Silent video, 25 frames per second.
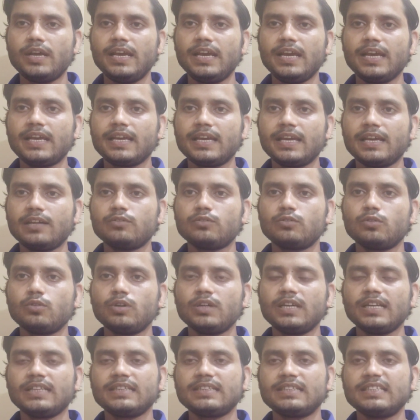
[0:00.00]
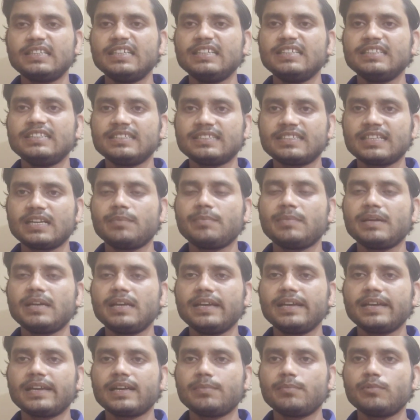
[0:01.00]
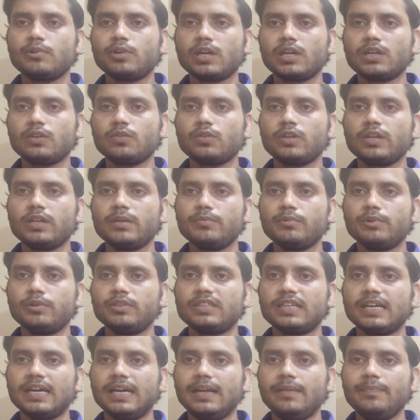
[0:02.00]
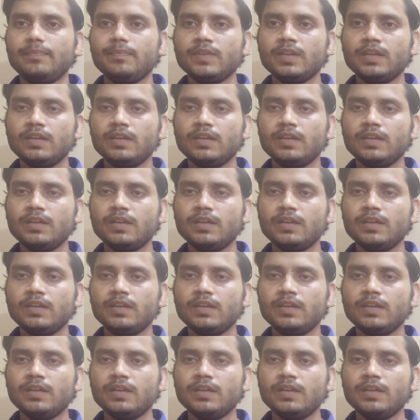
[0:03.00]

एक या दो या तीन जितने महीने का मोराटोरियम होता है